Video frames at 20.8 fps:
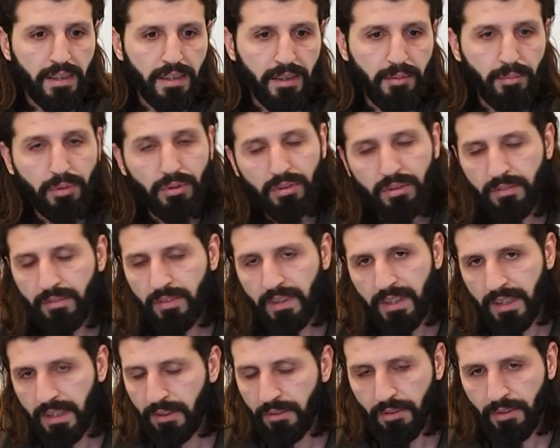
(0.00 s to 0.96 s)
И будем
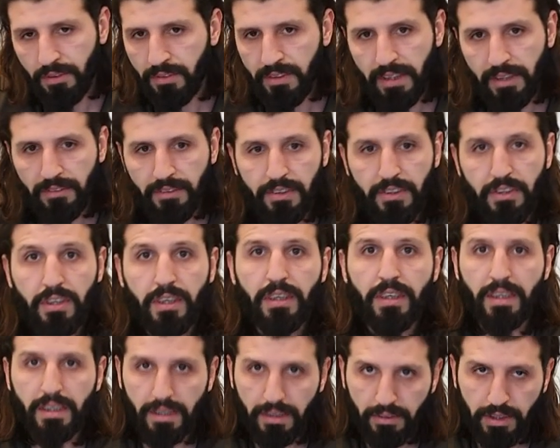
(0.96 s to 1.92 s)
вести вот все
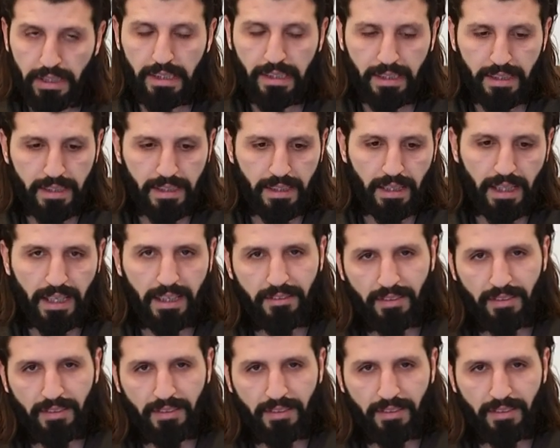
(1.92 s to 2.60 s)
ваши эти дела.